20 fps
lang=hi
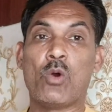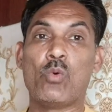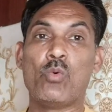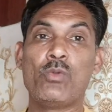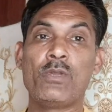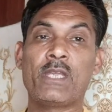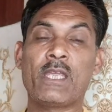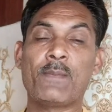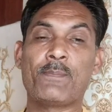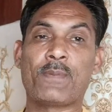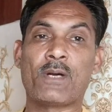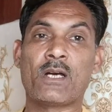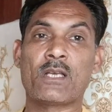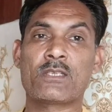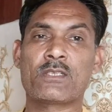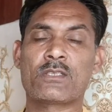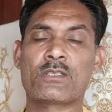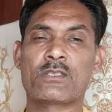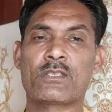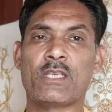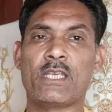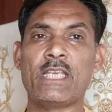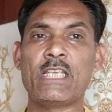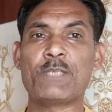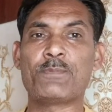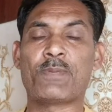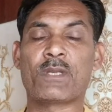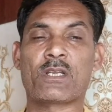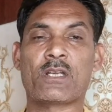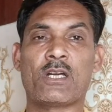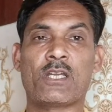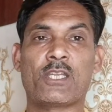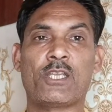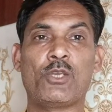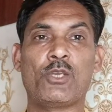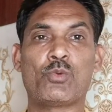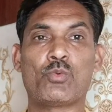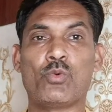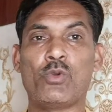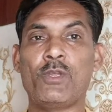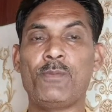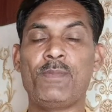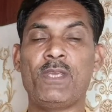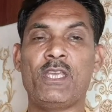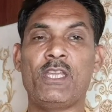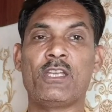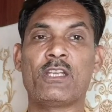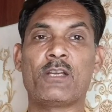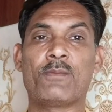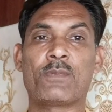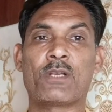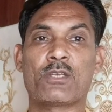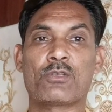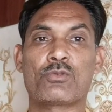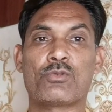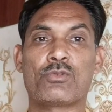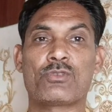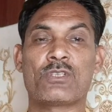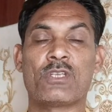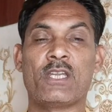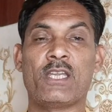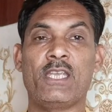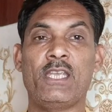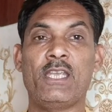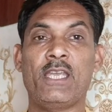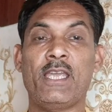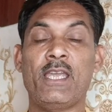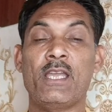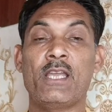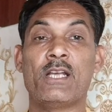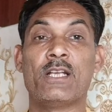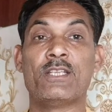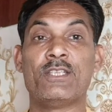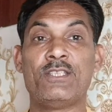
उनके पास इस प्रकार की कोई भी इनकम का सोर्स नहीं है